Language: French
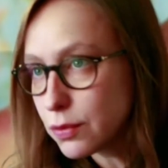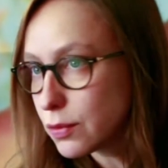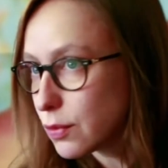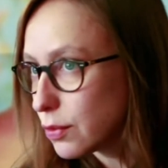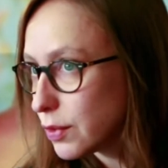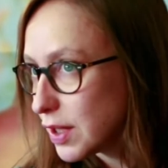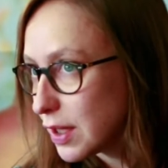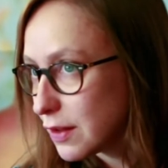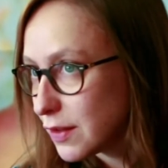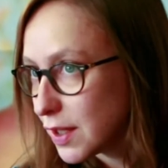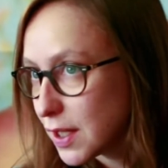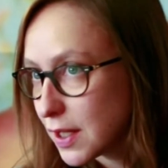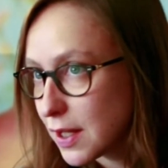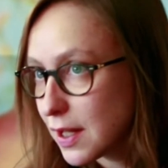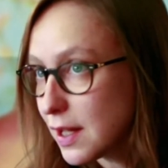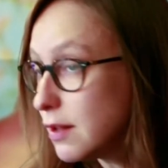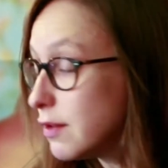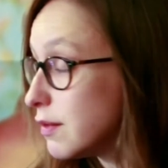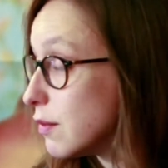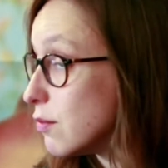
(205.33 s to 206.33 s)
donc on est avec
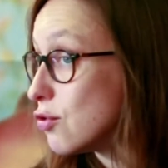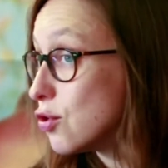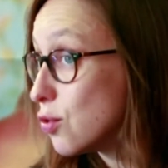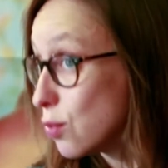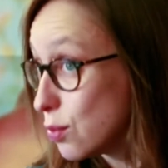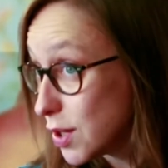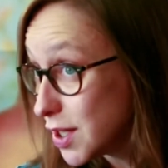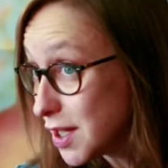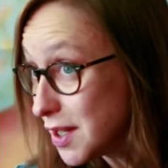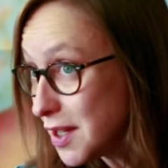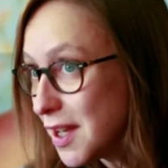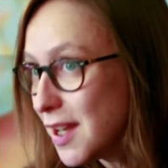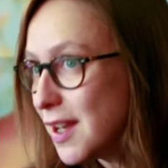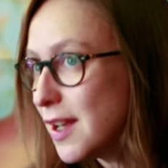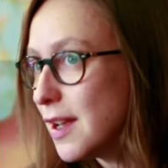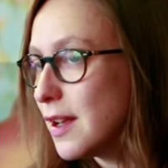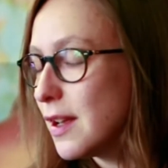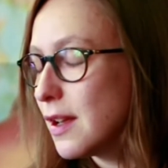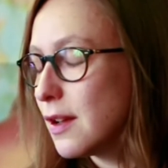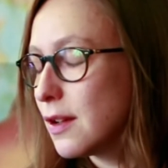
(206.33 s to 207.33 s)
elle, jouer,
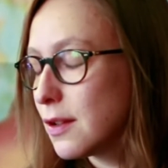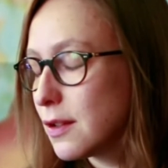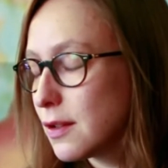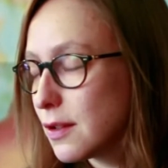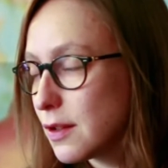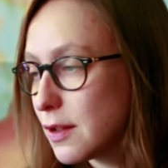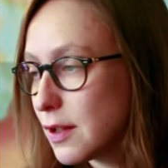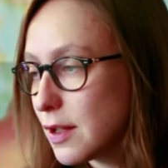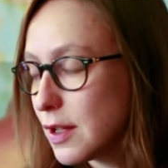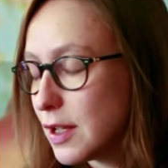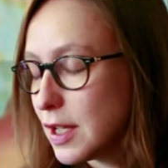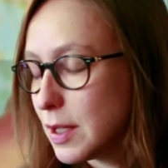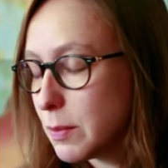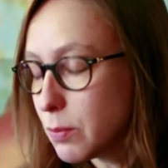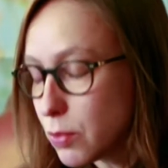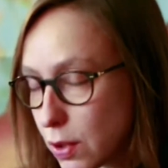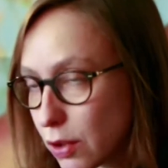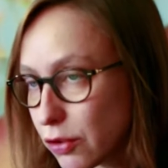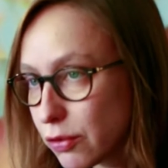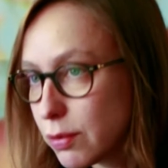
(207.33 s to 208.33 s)
euh, et
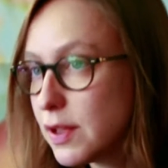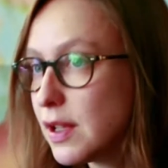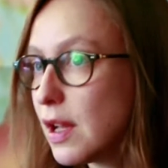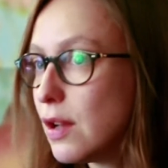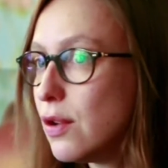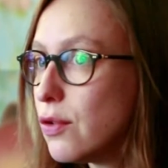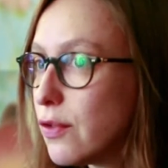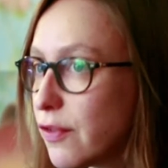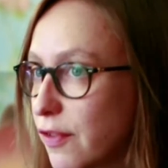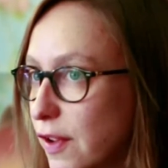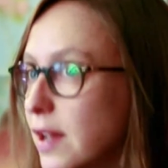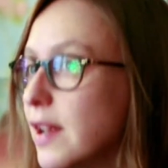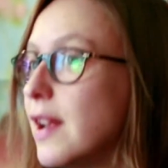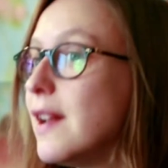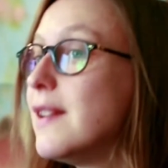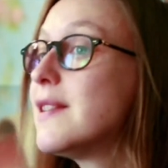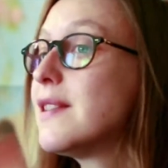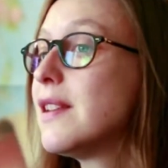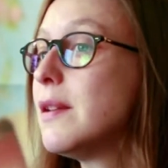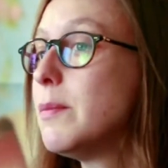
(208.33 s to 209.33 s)
puis ensuite elle le fait,
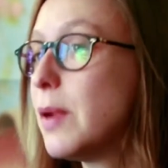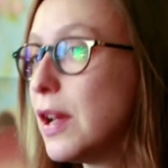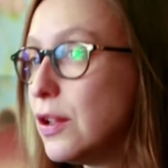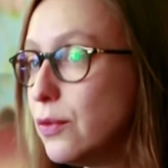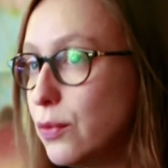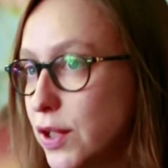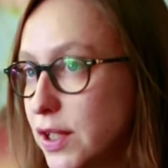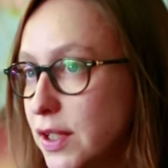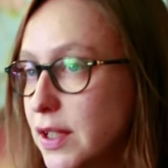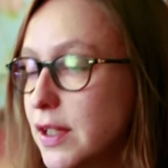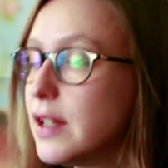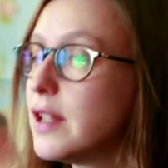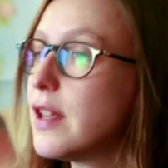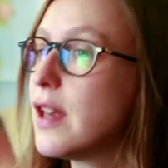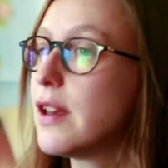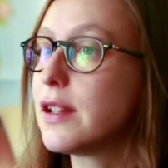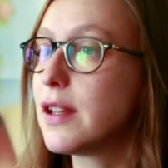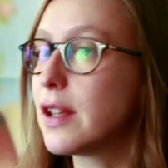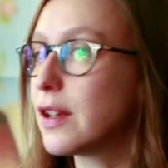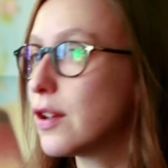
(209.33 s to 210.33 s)
elle s'épanouit, il
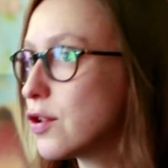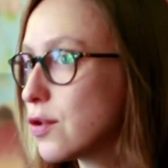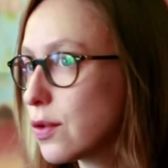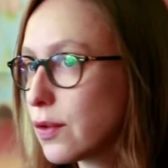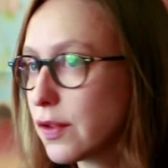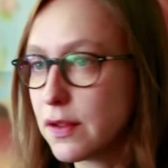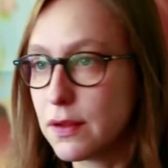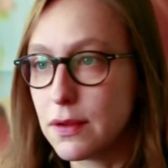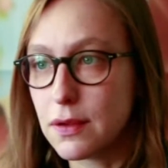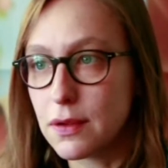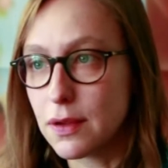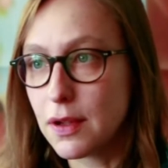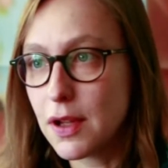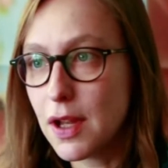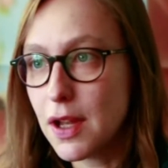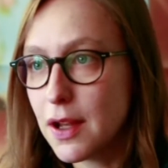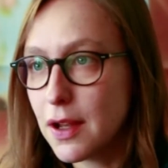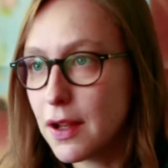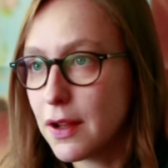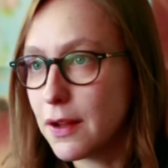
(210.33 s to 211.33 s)
y, a quelque chose
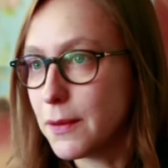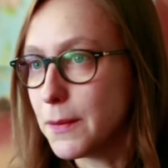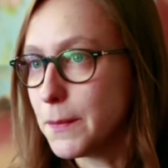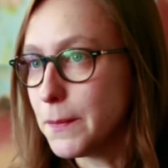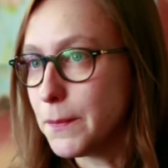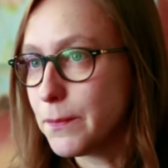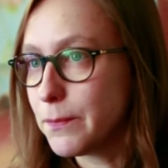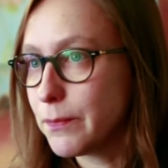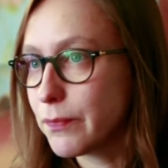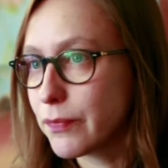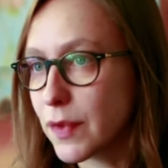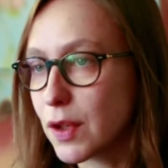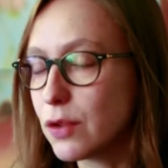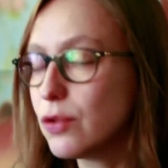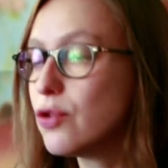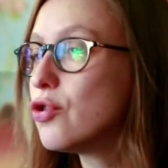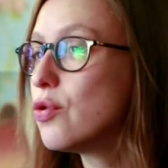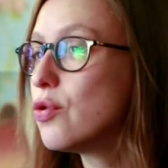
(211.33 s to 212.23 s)
euh, de,